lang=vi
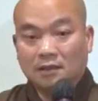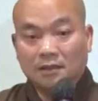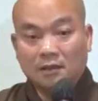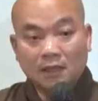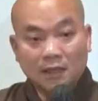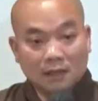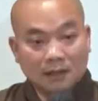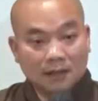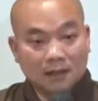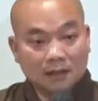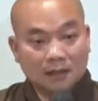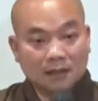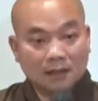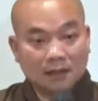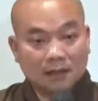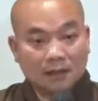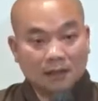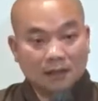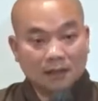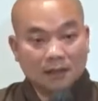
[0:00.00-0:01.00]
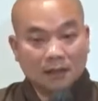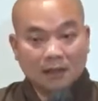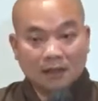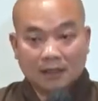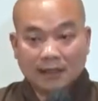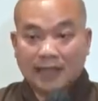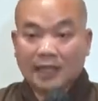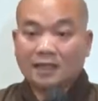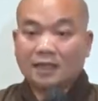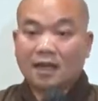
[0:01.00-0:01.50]
thức
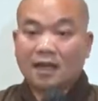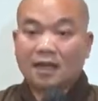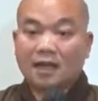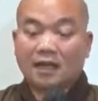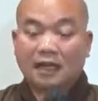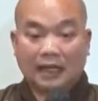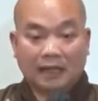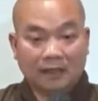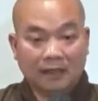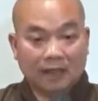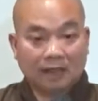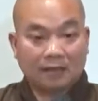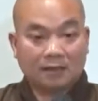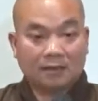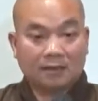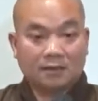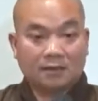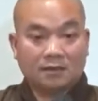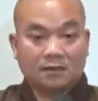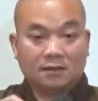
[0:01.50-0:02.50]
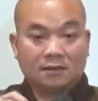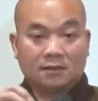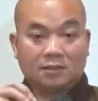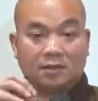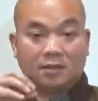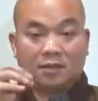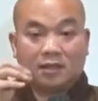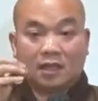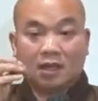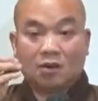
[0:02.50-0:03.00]
kinh trần là nhân
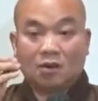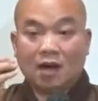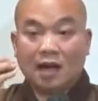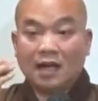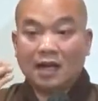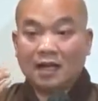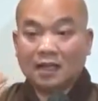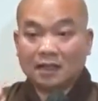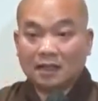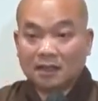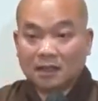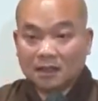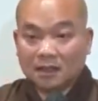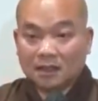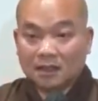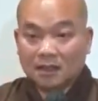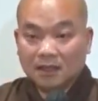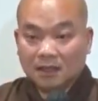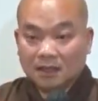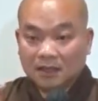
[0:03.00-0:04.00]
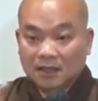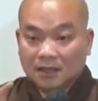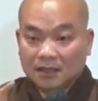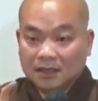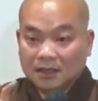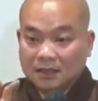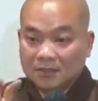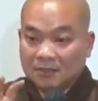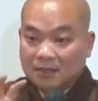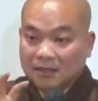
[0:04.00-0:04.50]
sinh ra quả là thức
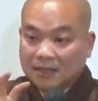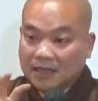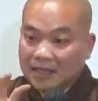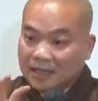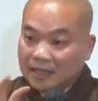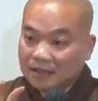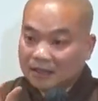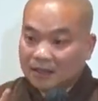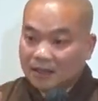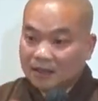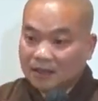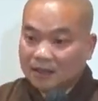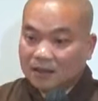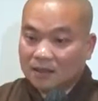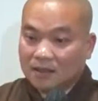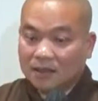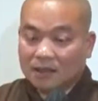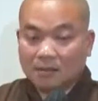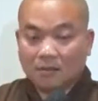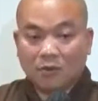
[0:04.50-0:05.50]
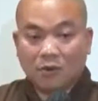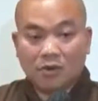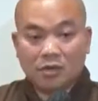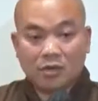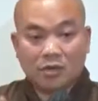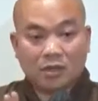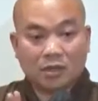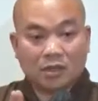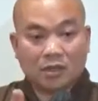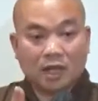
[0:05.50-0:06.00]
trong kinh trần thức là môi
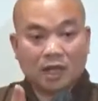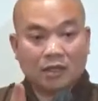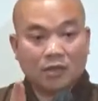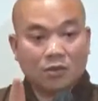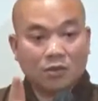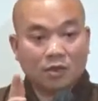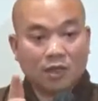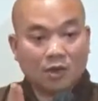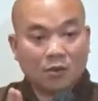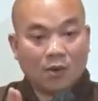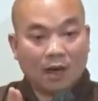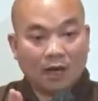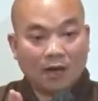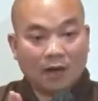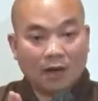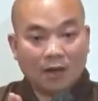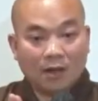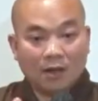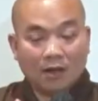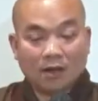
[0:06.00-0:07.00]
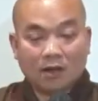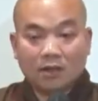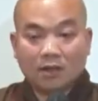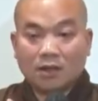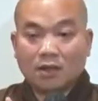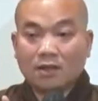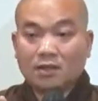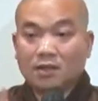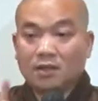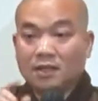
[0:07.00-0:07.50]
trường đầy đủ nhân quả đó
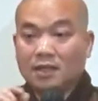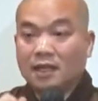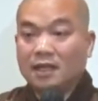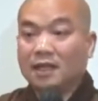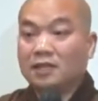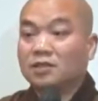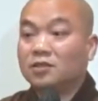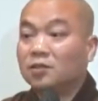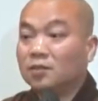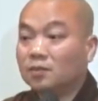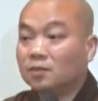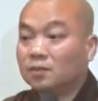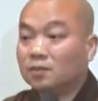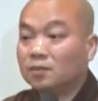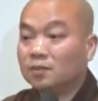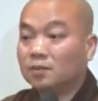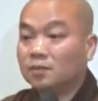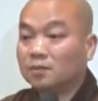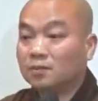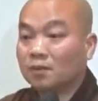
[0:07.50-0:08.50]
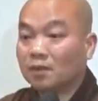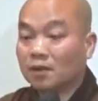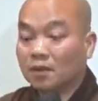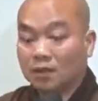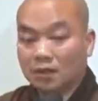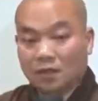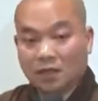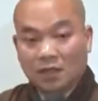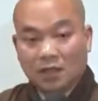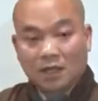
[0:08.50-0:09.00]
nó sinh ra là xúc
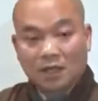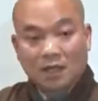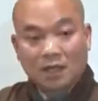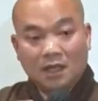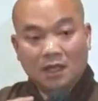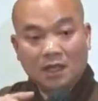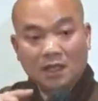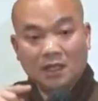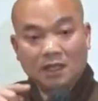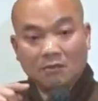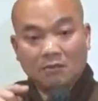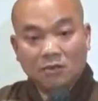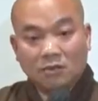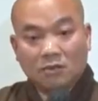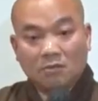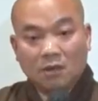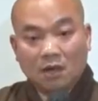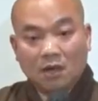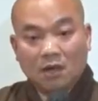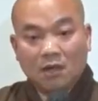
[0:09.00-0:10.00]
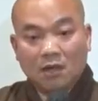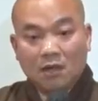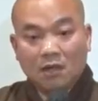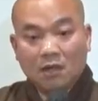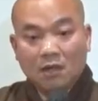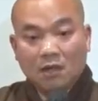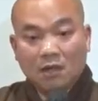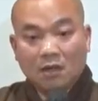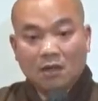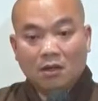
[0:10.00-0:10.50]
rồi, ở trong xúc
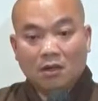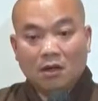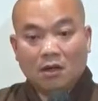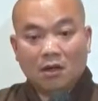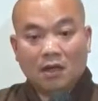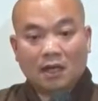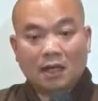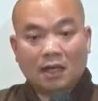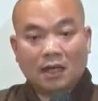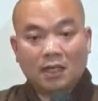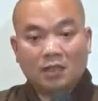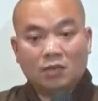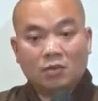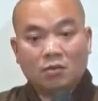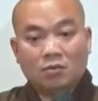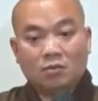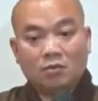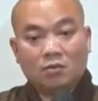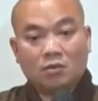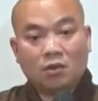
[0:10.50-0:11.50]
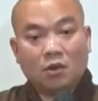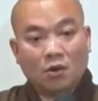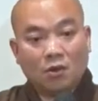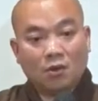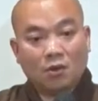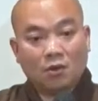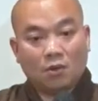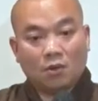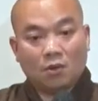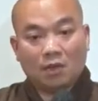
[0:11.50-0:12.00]
đó, nó là cái xúc
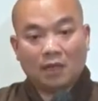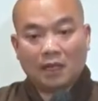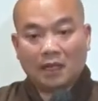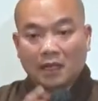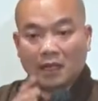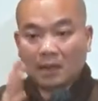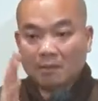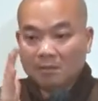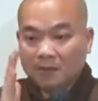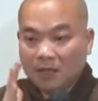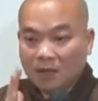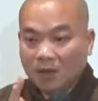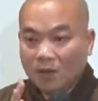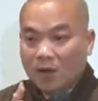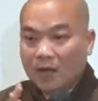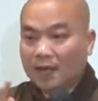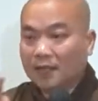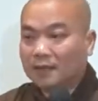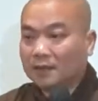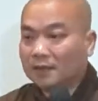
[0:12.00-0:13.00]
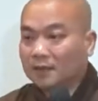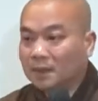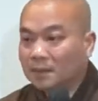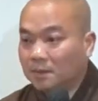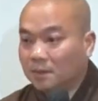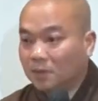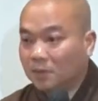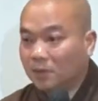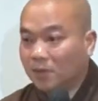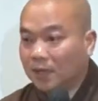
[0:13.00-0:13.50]
thô là năm giác quan tiếp
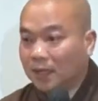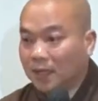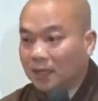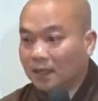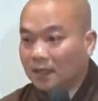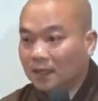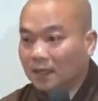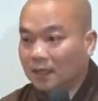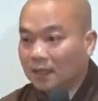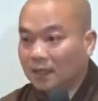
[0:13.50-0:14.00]
xúc ngoại cảnh